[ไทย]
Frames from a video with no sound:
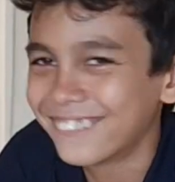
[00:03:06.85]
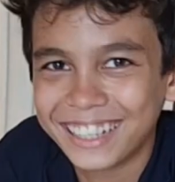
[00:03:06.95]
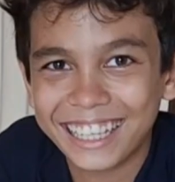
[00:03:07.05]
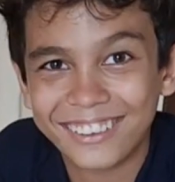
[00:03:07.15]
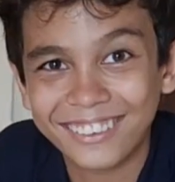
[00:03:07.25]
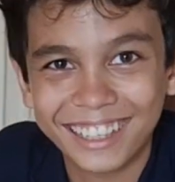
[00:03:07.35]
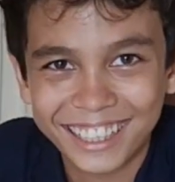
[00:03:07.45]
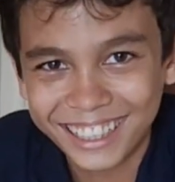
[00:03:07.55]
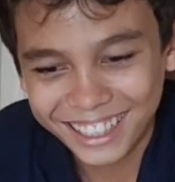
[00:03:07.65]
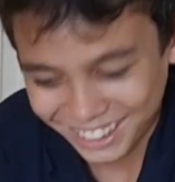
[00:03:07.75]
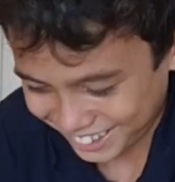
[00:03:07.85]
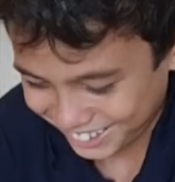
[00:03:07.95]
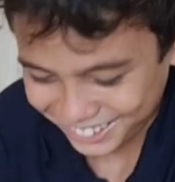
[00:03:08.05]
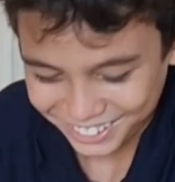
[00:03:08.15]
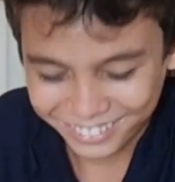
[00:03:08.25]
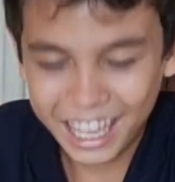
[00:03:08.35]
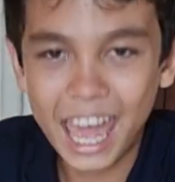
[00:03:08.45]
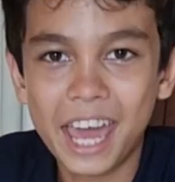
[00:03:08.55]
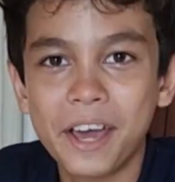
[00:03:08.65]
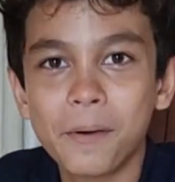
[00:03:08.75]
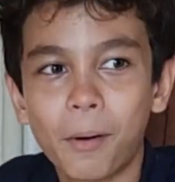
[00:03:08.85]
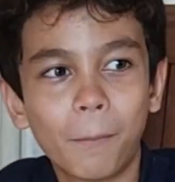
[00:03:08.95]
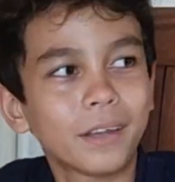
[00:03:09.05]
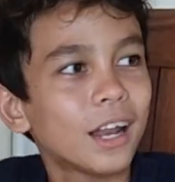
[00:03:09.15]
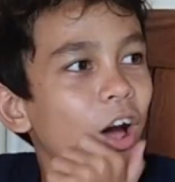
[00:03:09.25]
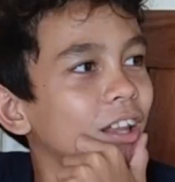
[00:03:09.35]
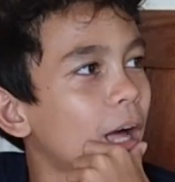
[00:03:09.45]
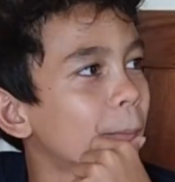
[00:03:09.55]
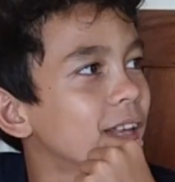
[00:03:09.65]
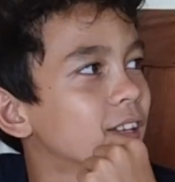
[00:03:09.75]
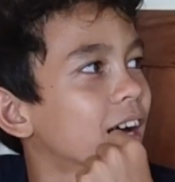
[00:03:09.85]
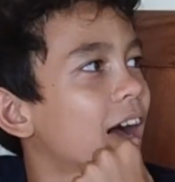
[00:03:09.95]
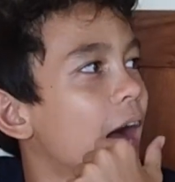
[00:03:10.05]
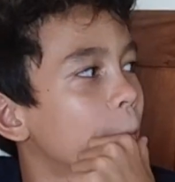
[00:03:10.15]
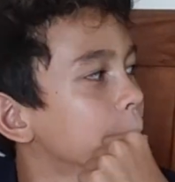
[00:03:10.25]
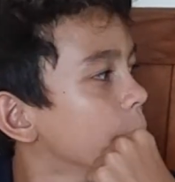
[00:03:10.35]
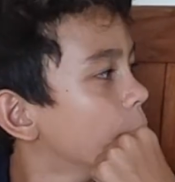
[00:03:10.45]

โอ้ my god โอเคผมจะลองทำอีกนะครับ